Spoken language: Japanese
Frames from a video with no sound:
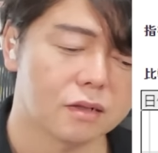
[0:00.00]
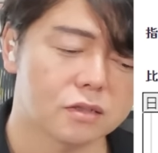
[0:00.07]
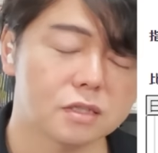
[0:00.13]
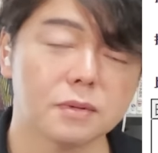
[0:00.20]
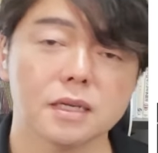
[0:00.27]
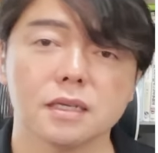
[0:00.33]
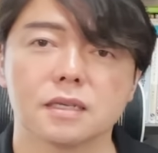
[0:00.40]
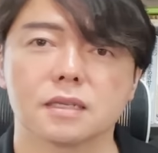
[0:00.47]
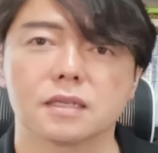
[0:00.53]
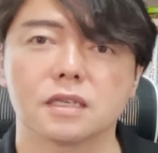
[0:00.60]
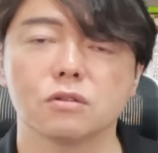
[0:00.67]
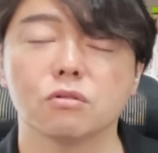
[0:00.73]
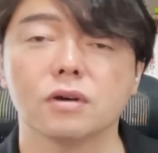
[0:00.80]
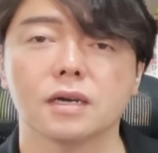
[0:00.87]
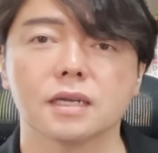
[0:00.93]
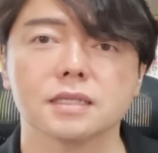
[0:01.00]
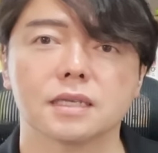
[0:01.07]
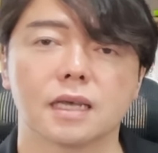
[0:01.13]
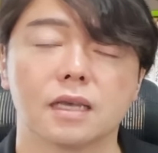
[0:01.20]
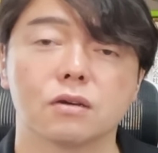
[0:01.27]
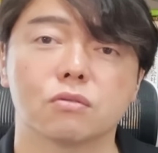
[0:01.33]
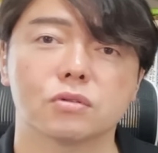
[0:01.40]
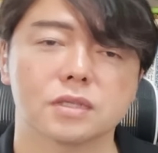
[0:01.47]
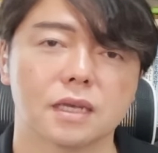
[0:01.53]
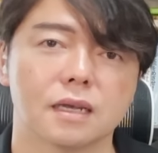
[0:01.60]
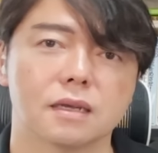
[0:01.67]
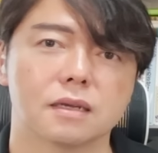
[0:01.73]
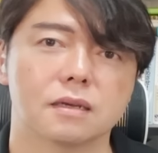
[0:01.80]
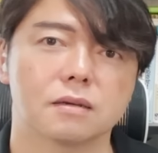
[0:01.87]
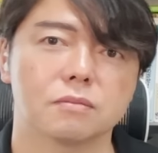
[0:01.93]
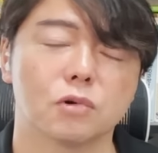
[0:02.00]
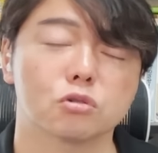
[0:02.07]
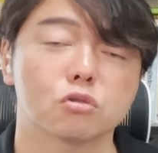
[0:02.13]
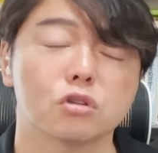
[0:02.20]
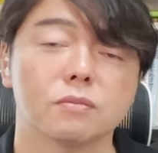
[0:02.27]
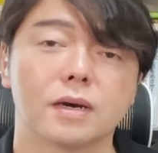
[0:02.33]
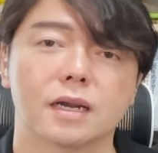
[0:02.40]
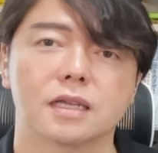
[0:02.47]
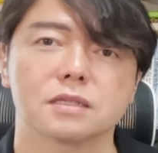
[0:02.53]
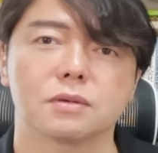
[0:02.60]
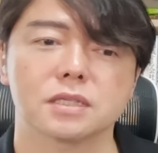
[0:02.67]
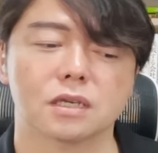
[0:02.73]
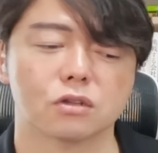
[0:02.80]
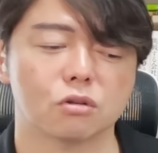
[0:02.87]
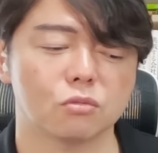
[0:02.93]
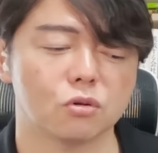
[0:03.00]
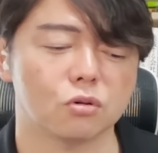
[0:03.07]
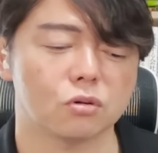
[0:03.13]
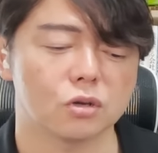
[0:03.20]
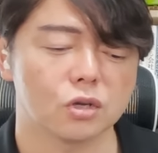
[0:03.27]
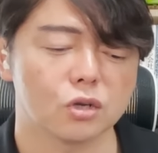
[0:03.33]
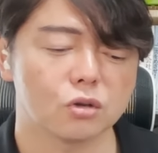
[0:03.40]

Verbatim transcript: つまり昨日話した平行線、まあ、一昨日も話しますけども、